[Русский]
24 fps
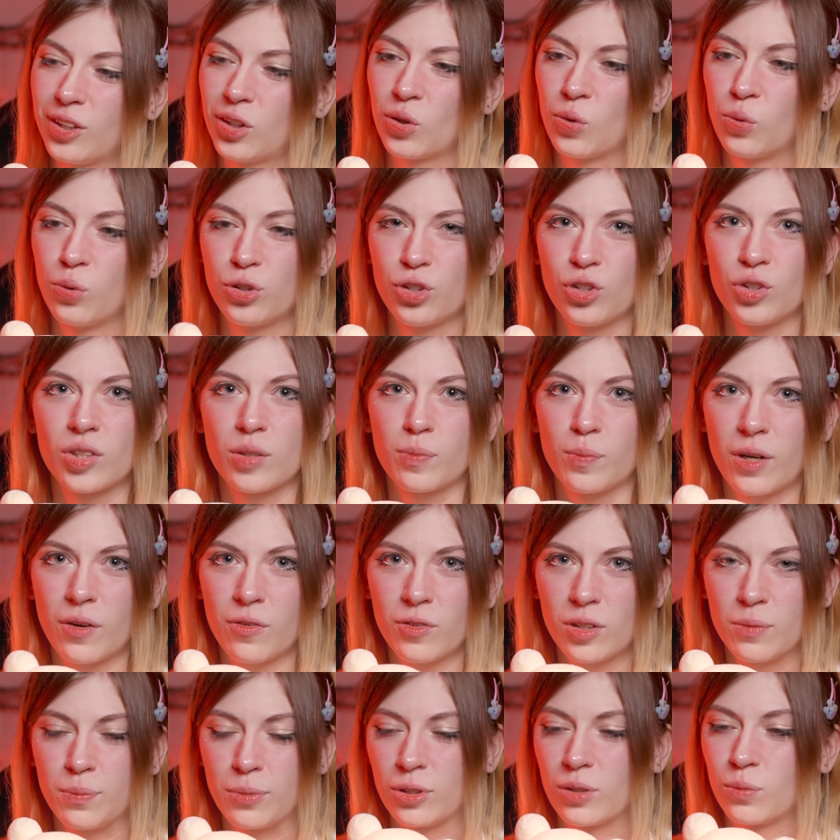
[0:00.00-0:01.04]
Это очень
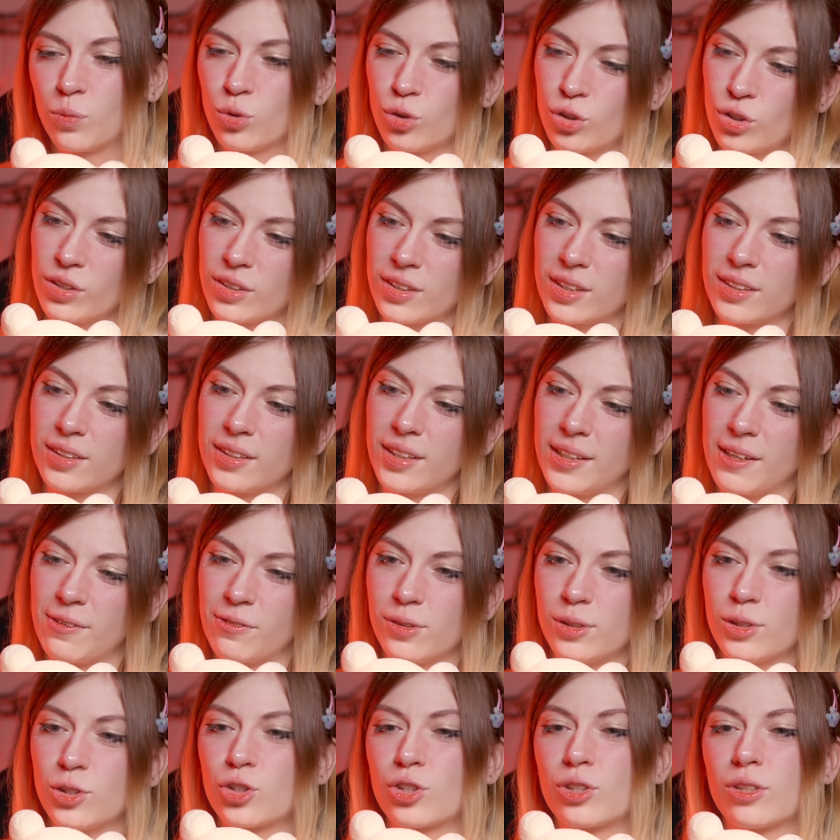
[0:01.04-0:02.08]
забавно, потому что когда я
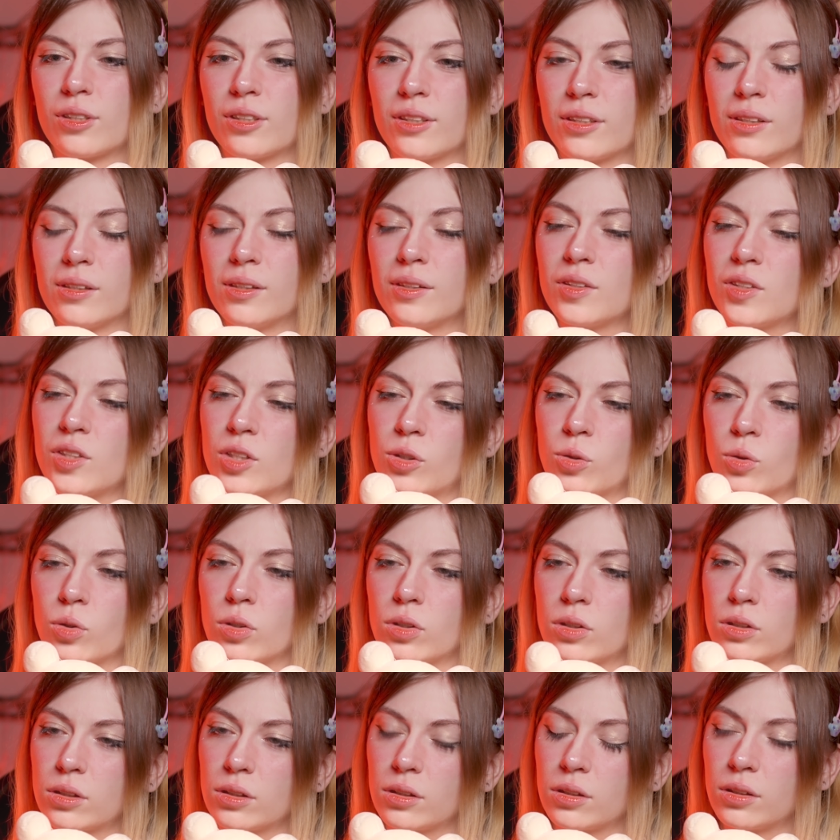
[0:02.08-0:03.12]
выложила
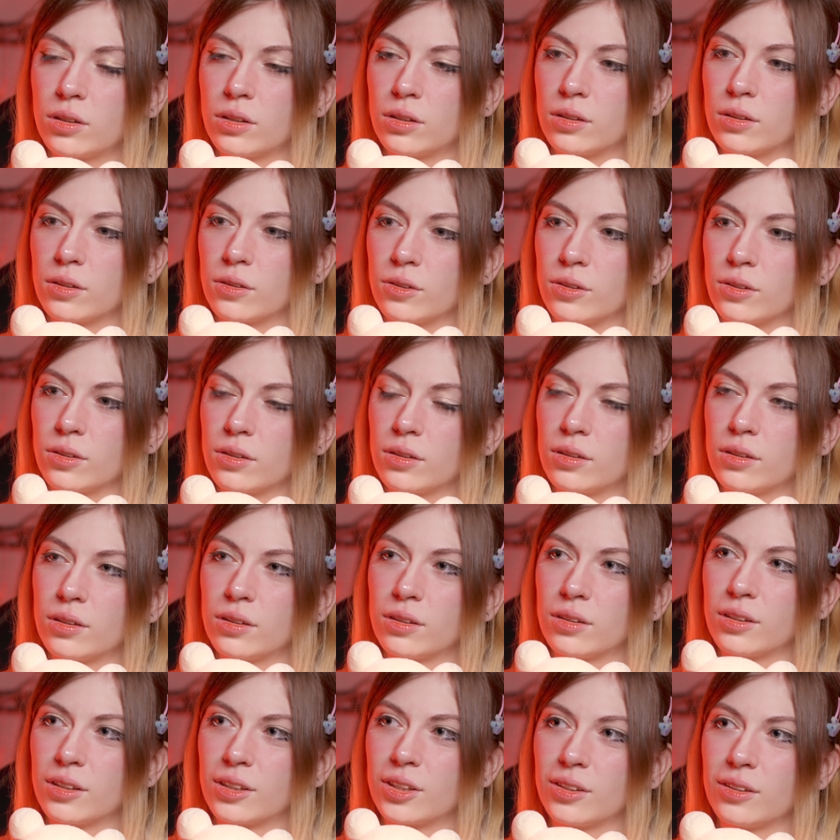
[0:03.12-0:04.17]
тикток, э,
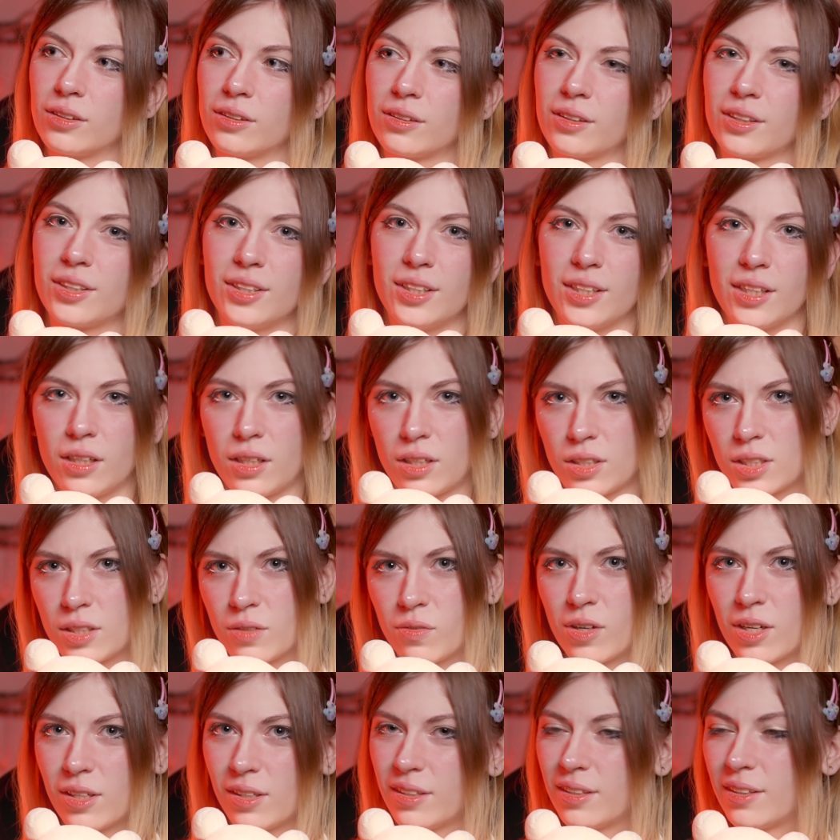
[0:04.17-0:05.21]
где я
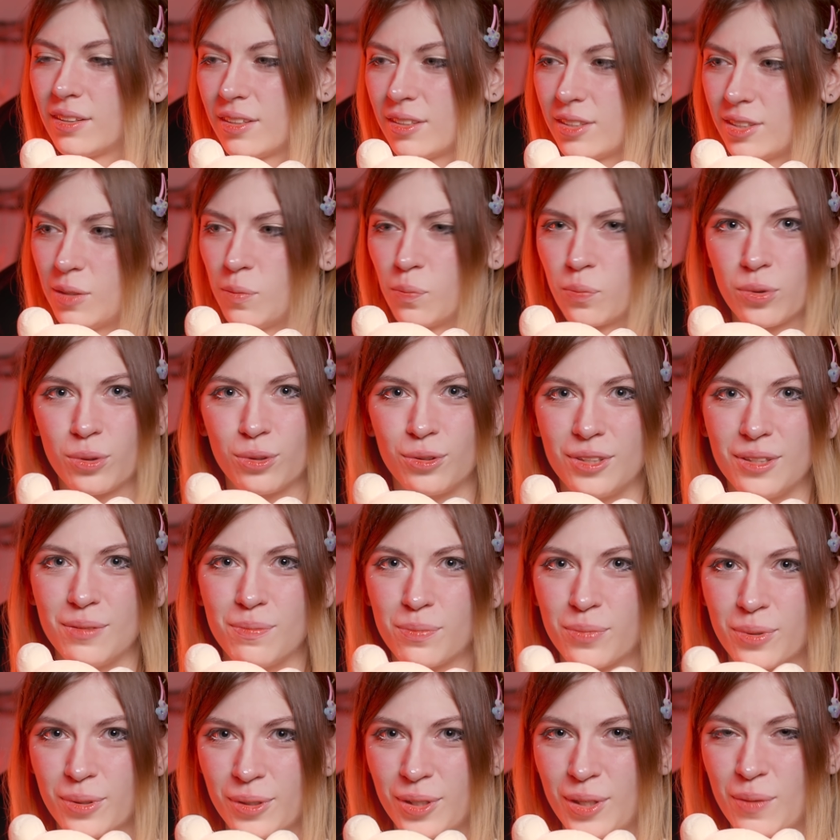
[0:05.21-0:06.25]
рисовала Simple
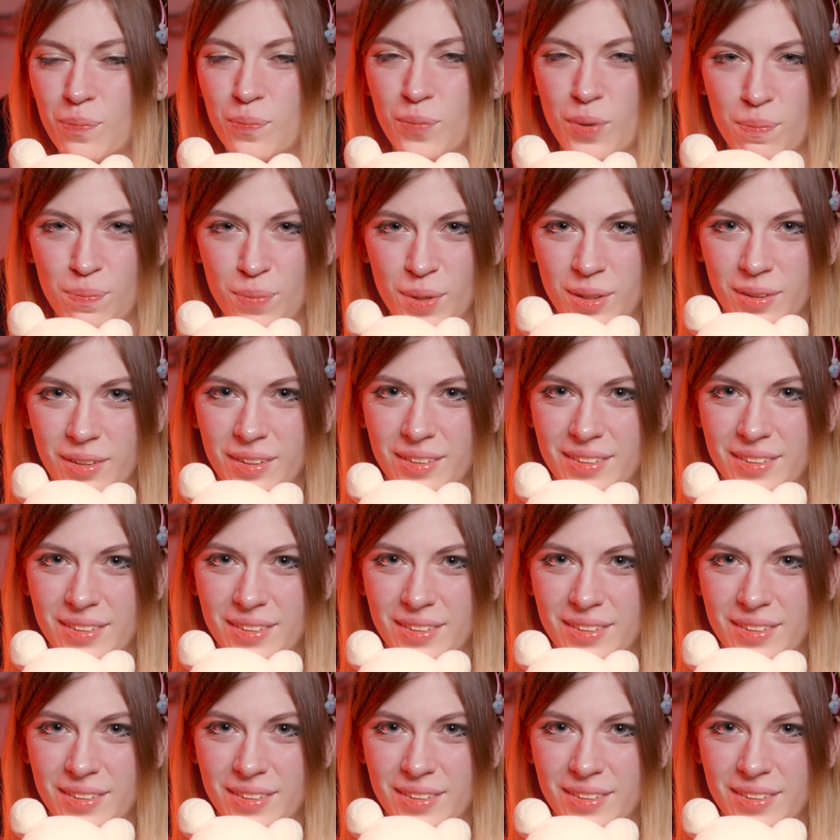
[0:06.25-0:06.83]
Dimple и Popit